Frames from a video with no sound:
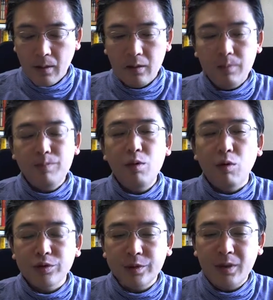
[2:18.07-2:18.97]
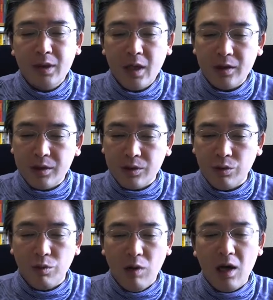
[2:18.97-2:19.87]
一方、ホスピタリティの
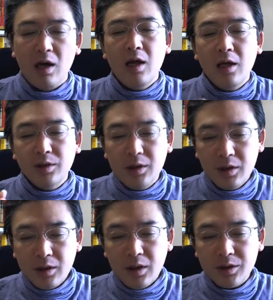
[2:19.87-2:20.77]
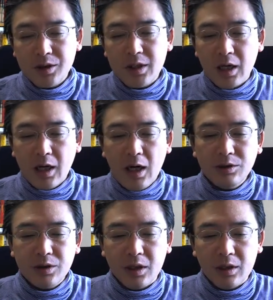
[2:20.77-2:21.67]
方は、人間性や
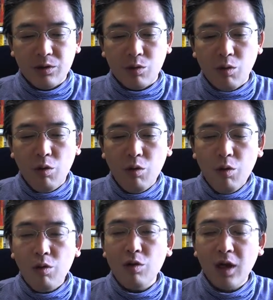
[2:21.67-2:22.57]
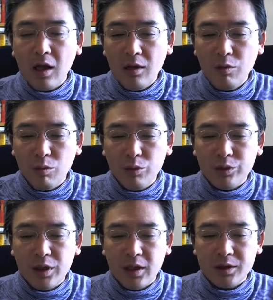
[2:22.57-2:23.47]
感性など、心からのおも
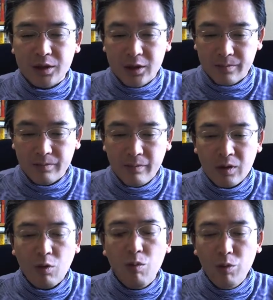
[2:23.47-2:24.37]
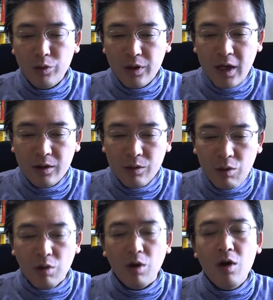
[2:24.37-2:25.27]
てなし、思いやり
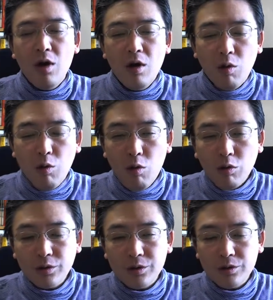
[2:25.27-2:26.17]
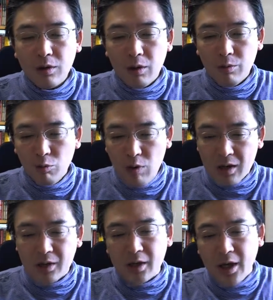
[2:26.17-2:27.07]
を報酬
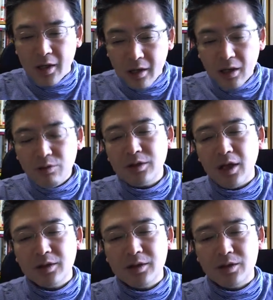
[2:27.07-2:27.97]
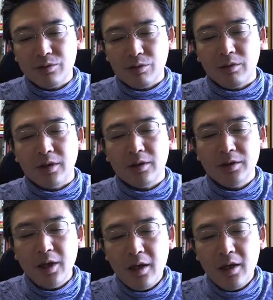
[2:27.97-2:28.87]
は結果として発生するところなんで
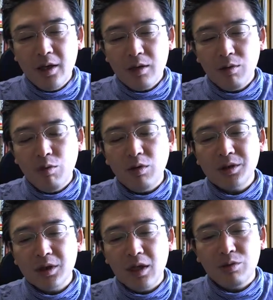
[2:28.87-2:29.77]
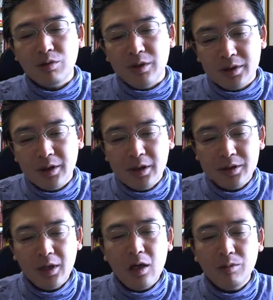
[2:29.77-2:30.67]
すね。ここが違うところです。
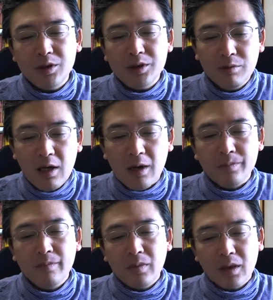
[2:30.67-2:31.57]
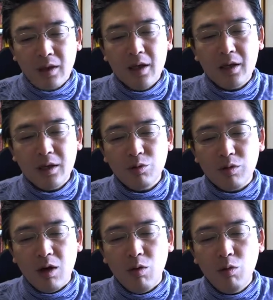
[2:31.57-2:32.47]
サービスは対価と
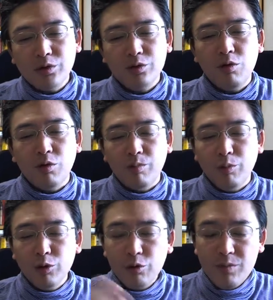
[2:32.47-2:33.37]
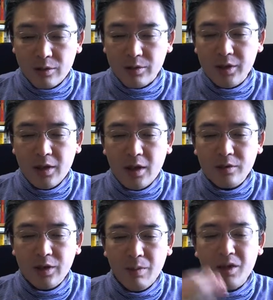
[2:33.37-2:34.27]
か報酬を求める、いただ
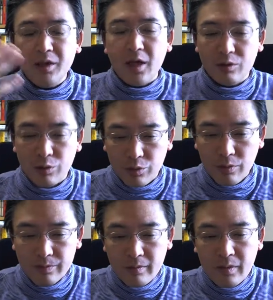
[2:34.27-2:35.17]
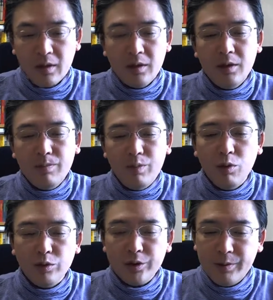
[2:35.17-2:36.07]
くためにやること。一方、
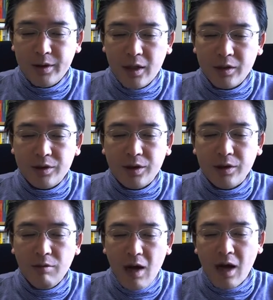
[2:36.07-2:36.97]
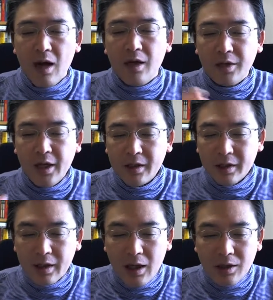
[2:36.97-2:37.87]
ホスピタリティは結
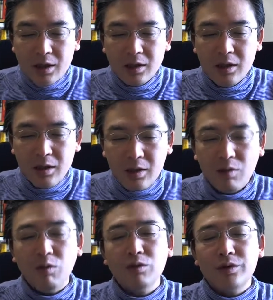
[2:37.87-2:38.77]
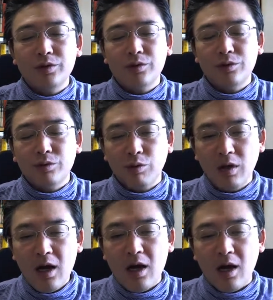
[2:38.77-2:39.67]
果的に報酬と
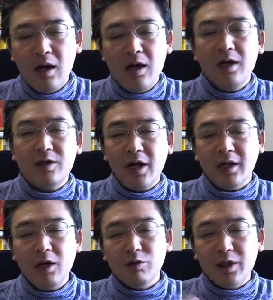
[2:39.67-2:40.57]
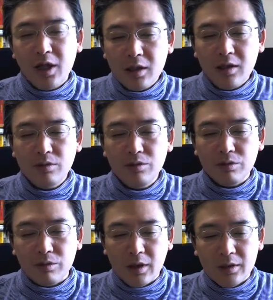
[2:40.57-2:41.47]
か対価をいただけるとい
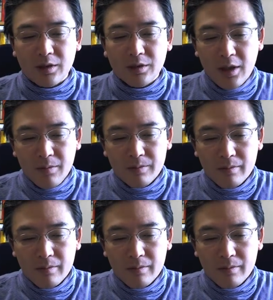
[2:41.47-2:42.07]
うことなんですね。